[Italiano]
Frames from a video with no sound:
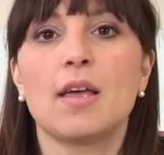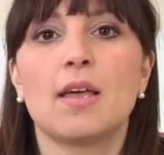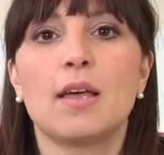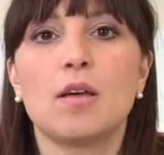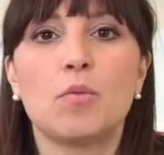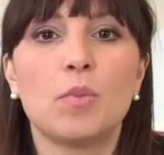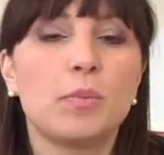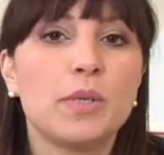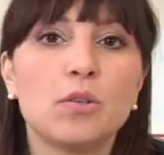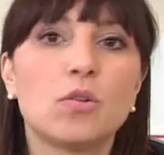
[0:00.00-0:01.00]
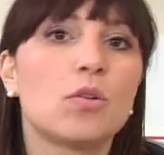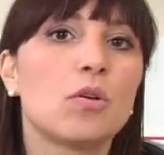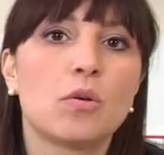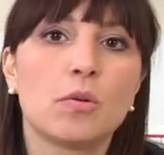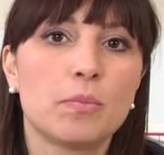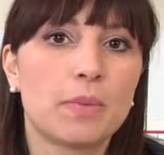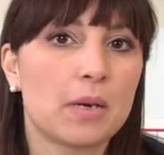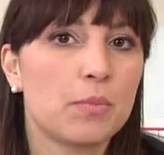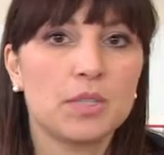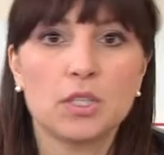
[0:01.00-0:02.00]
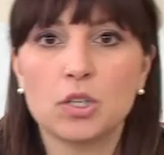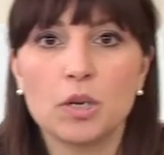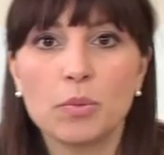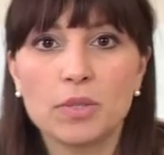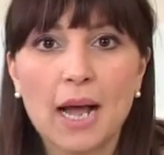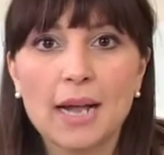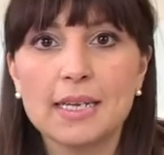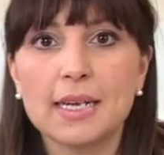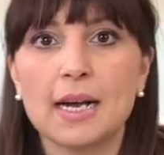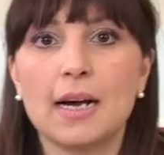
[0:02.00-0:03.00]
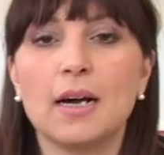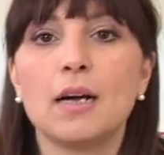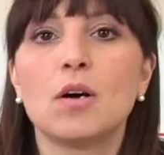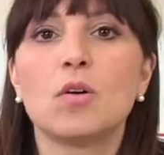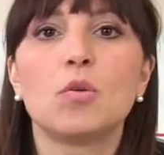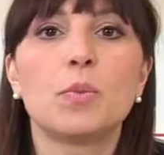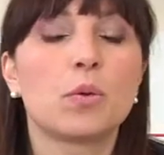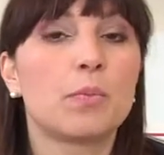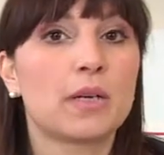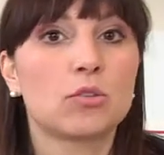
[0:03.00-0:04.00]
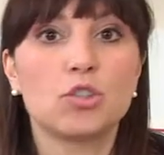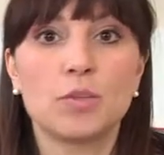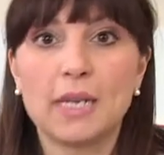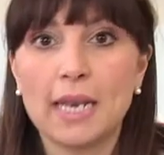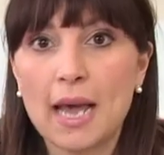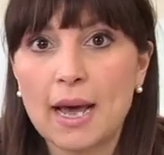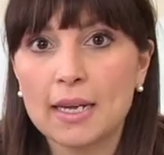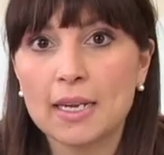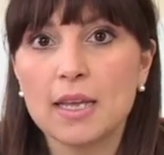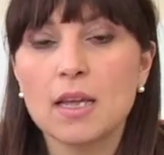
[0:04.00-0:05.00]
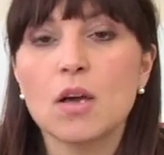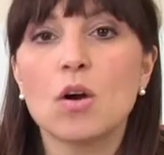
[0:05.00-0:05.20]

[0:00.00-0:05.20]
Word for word: eh, un bambino per la posizione podalica o per un parto gemellare